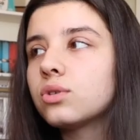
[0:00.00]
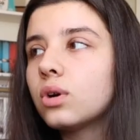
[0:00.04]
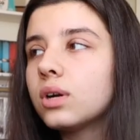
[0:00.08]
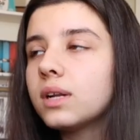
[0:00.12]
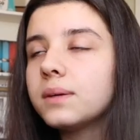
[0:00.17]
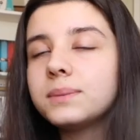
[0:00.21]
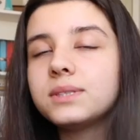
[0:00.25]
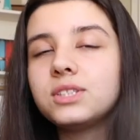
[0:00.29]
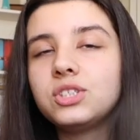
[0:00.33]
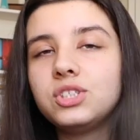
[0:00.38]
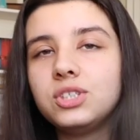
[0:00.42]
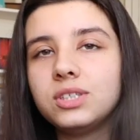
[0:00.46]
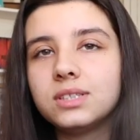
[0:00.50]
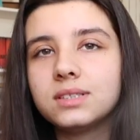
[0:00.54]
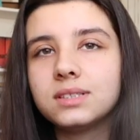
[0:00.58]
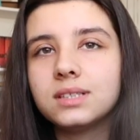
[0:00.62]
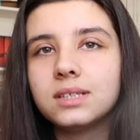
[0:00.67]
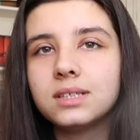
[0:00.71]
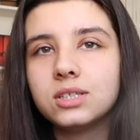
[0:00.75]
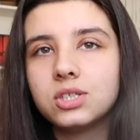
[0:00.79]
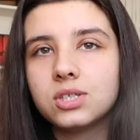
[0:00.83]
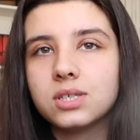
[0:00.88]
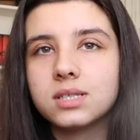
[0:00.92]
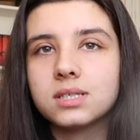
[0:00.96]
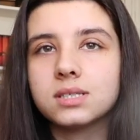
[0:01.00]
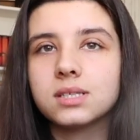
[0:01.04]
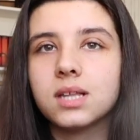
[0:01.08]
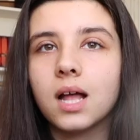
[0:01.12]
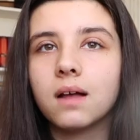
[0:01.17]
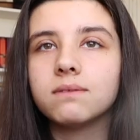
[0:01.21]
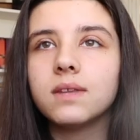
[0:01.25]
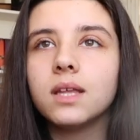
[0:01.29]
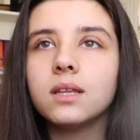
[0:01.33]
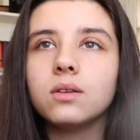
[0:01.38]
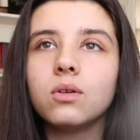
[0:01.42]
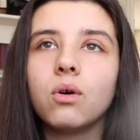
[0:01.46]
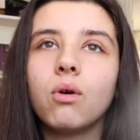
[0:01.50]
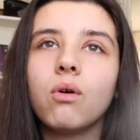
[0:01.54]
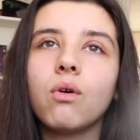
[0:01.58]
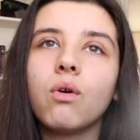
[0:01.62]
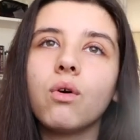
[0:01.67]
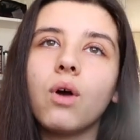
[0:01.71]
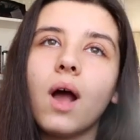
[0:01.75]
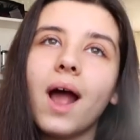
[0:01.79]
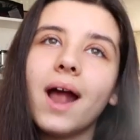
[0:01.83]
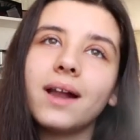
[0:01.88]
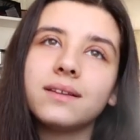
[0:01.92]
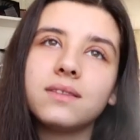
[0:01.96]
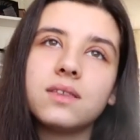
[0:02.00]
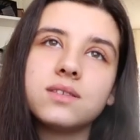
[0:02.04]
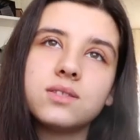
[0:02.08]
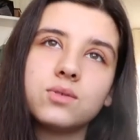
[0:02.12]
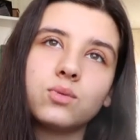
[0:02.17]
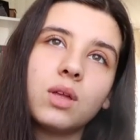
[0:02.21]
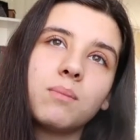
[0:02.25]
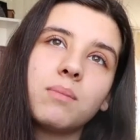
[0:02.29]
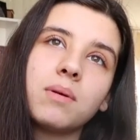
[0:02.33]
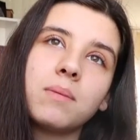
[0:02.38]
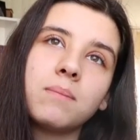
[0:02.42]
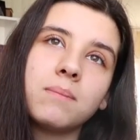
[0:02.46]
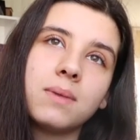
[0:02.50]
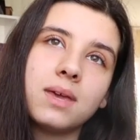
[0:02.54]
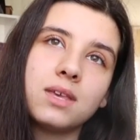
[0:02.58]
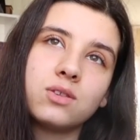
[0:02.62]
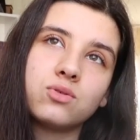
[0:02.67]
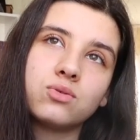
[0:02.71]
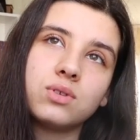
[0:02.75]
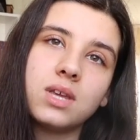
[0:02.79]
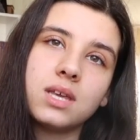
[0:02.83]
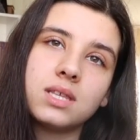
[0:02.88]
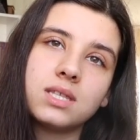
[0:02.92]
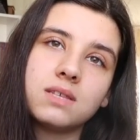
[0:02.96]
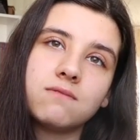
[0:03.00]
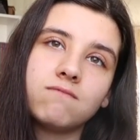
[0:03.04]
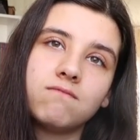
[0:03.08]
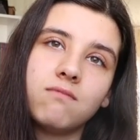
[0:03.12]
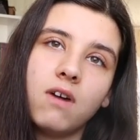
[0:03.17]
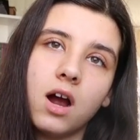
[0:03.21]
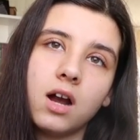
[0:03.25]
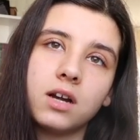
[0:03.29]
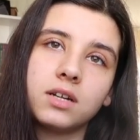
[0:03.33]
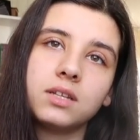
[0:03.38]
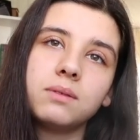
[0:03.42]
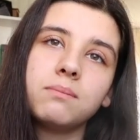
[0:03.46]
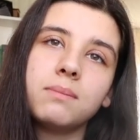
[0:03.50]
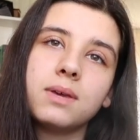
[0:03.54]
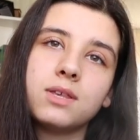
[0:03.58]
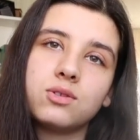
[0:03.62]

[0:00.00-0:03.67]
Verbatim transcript: Sonra biz çıktık işte sınavdan o ertesi güne benim mezuniyetim vardı.